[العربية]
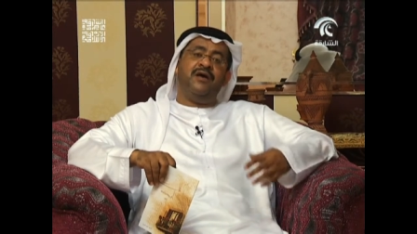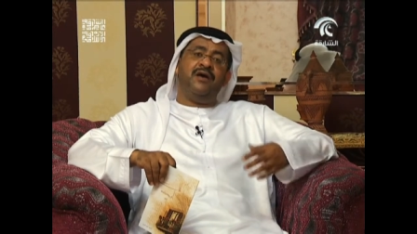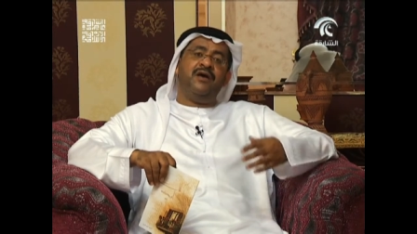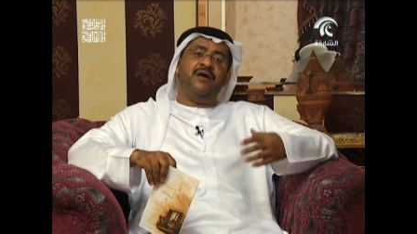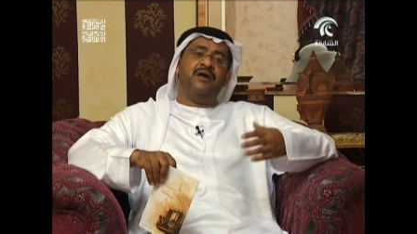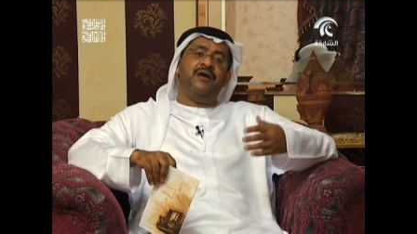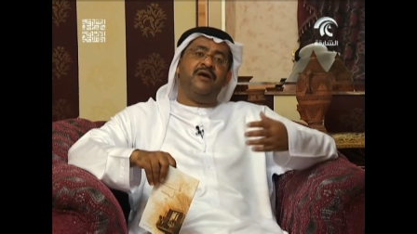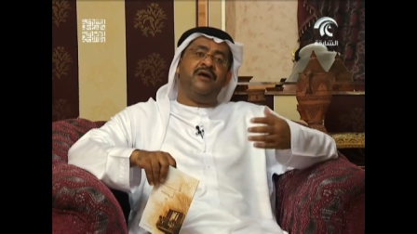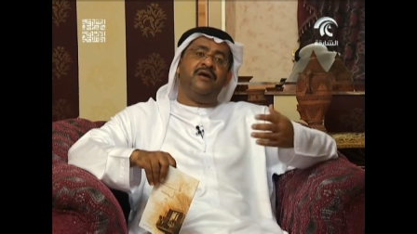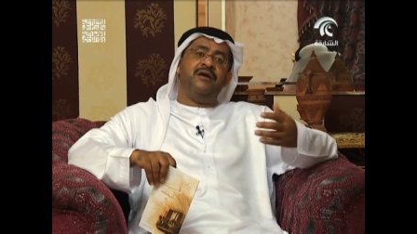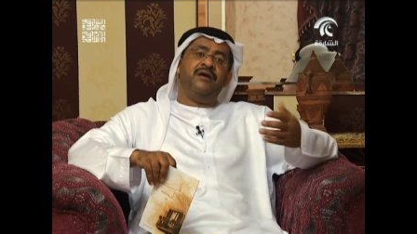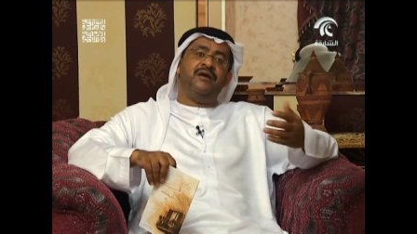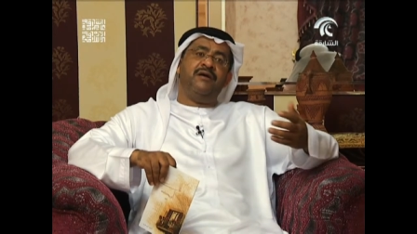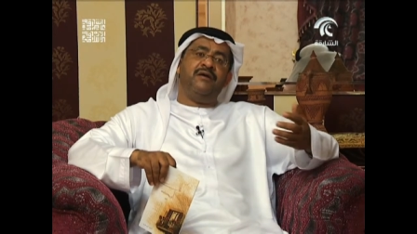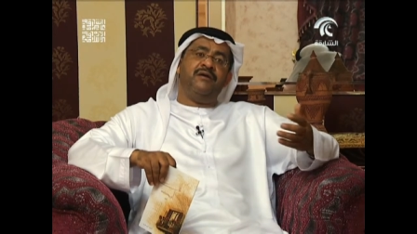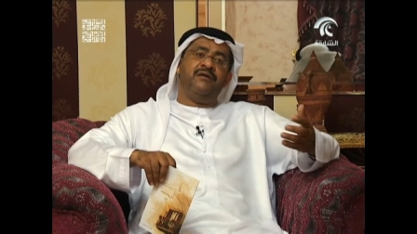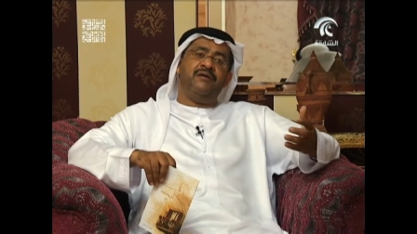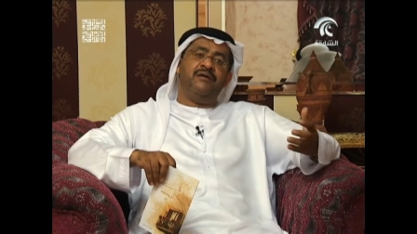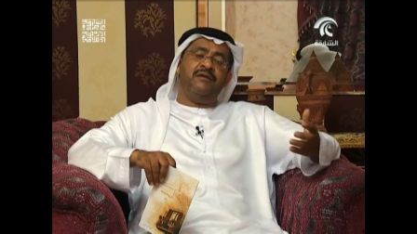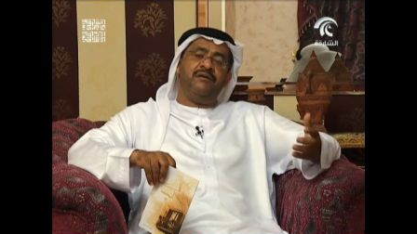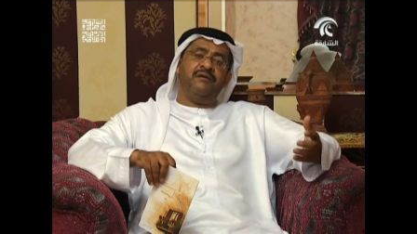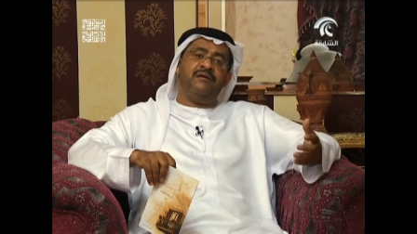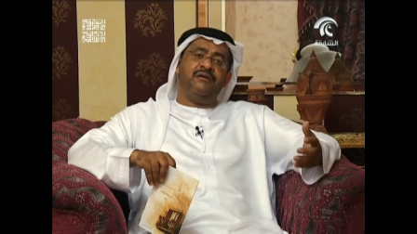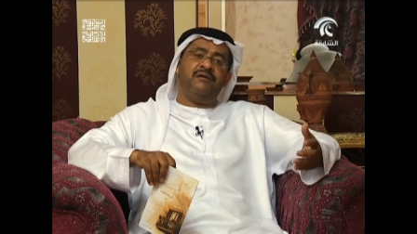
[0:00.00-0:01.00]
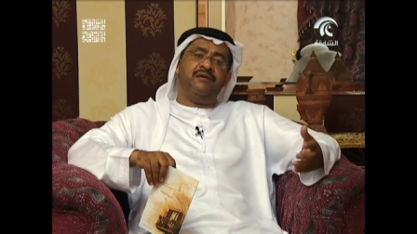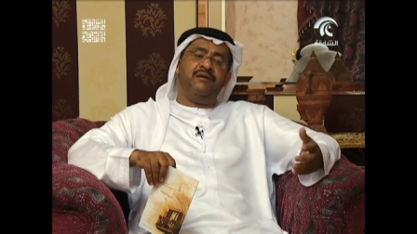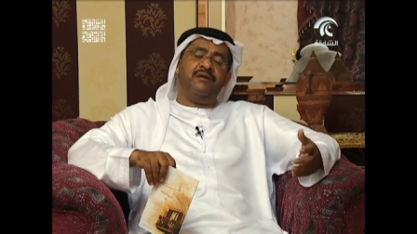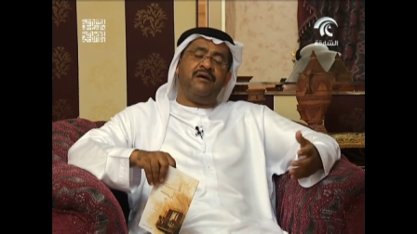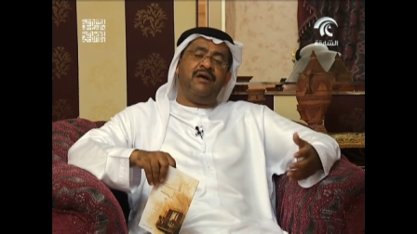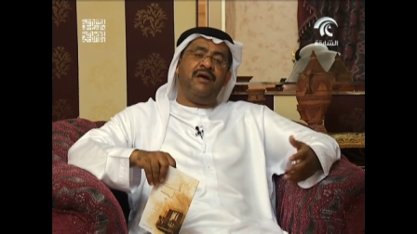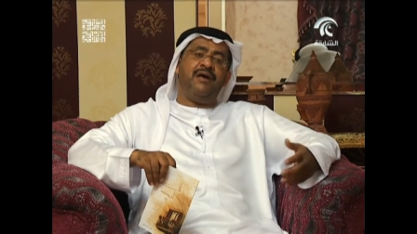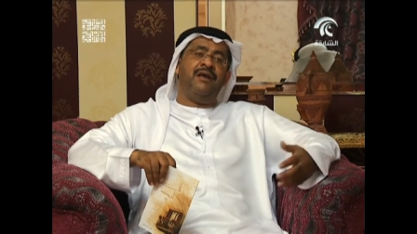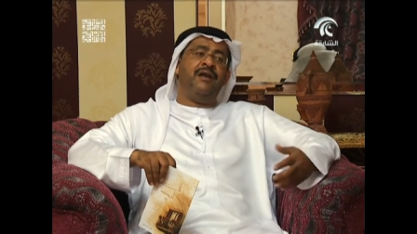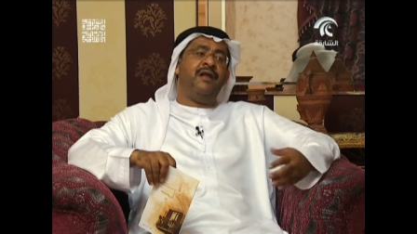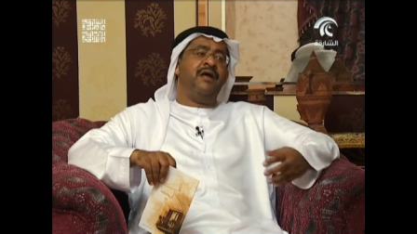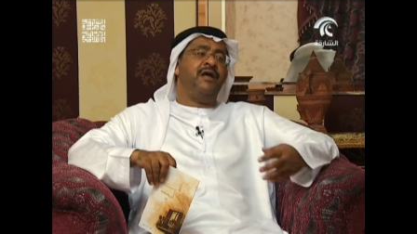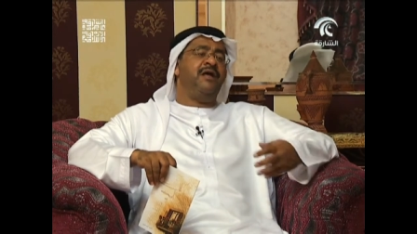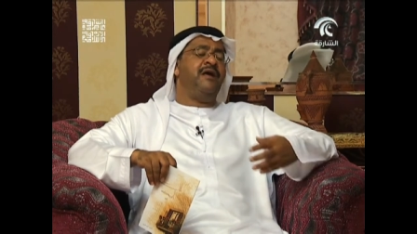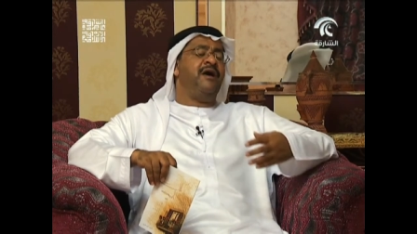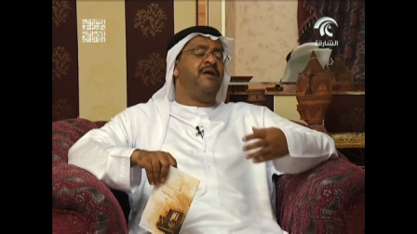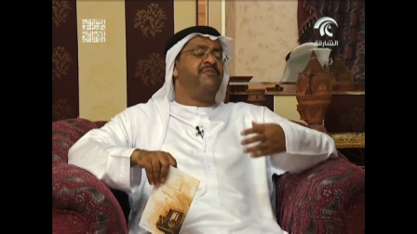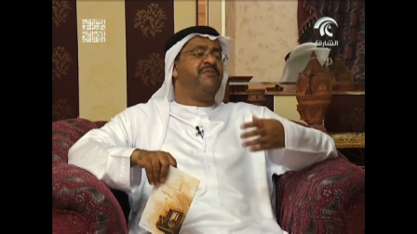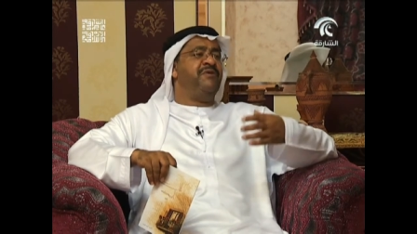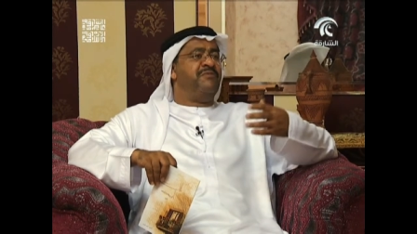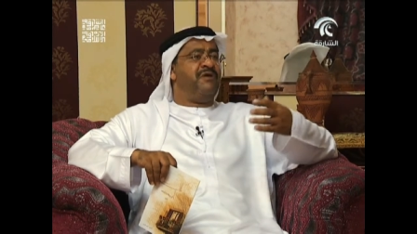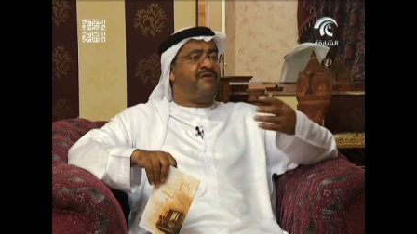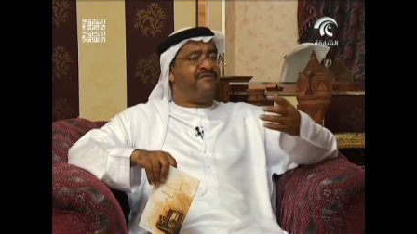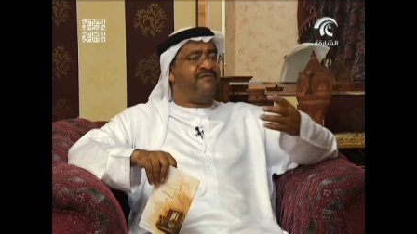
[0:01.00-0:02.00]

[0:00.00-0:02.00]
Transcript: آه، الحياه بما